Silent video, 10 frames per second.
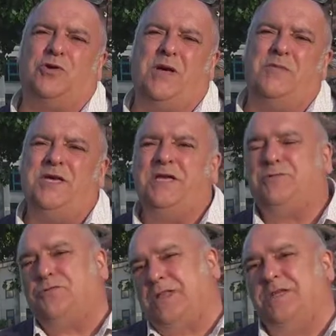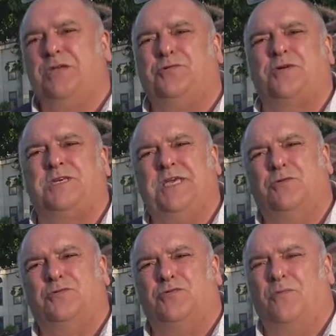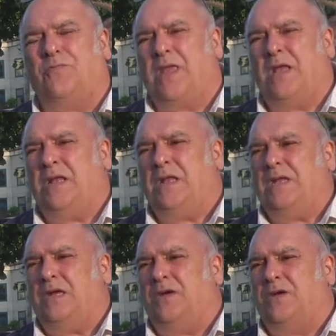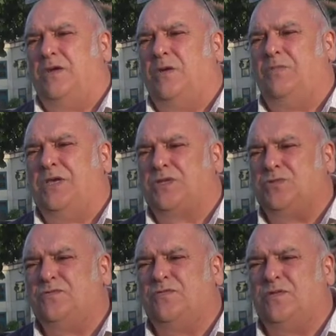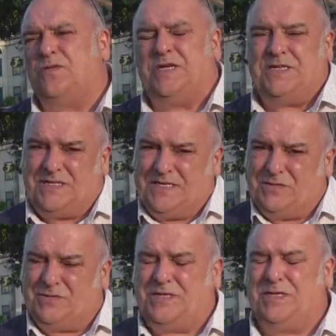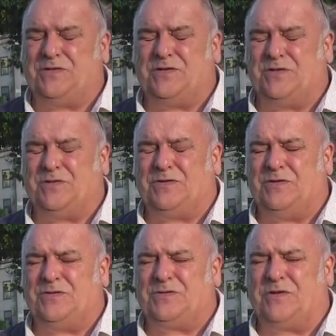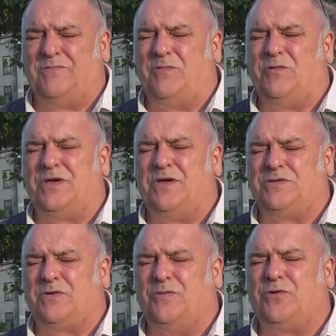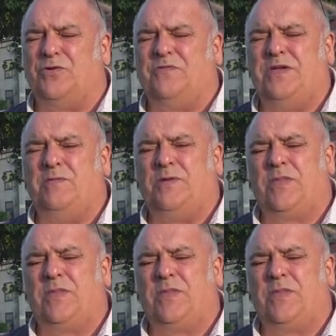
d'abeilles et toute la nature qui y est autour. bien souvent, et c'est aussi ce, que montre le film,